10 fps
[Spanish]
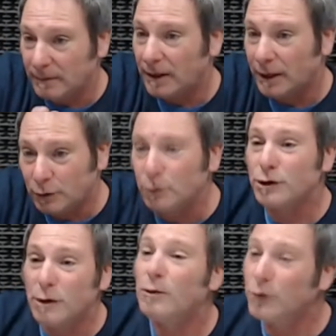Estu
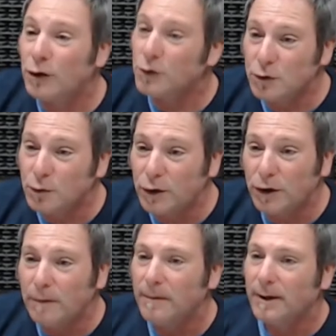Somos Todos
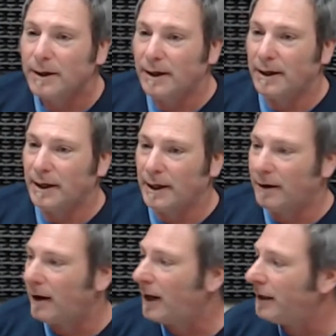Uno.
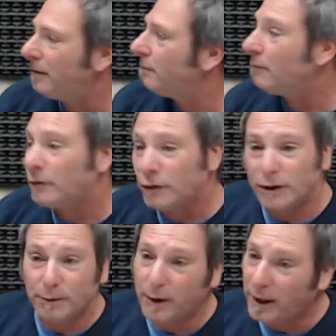hay un montón
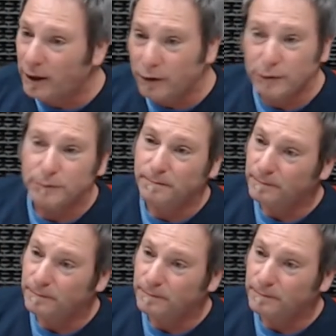de videos